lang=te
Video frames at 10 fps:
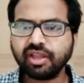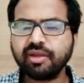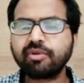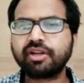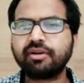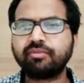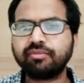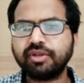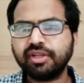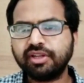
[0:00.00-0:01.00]
ఏమన్నా
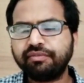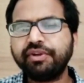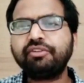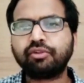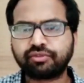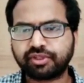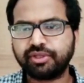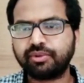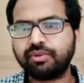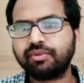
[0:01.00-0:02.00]
ఫిట్స్
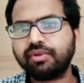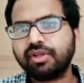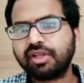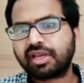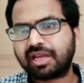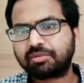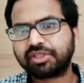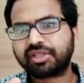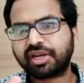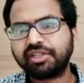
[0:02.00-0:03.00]
వస్తాయో
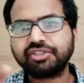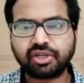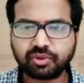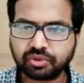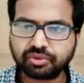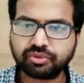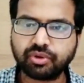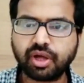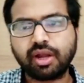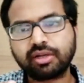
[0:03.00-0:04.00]
లేకపోతే కరెంట్ షాక్
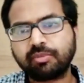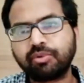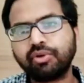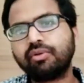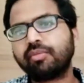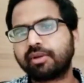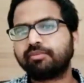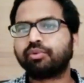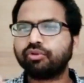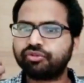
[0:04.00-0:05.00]
కొడుతుందో అలాంటప్పుడు మనం
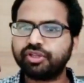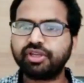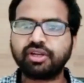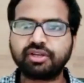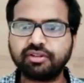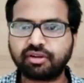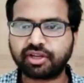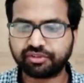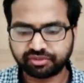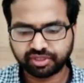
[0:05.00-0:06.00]
పోస్టీరియర్
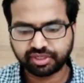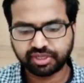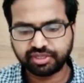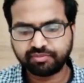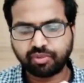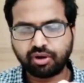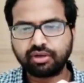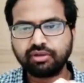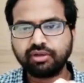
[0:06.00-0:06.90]
డిస్లొకేషన్ అంటే ఈ బాల్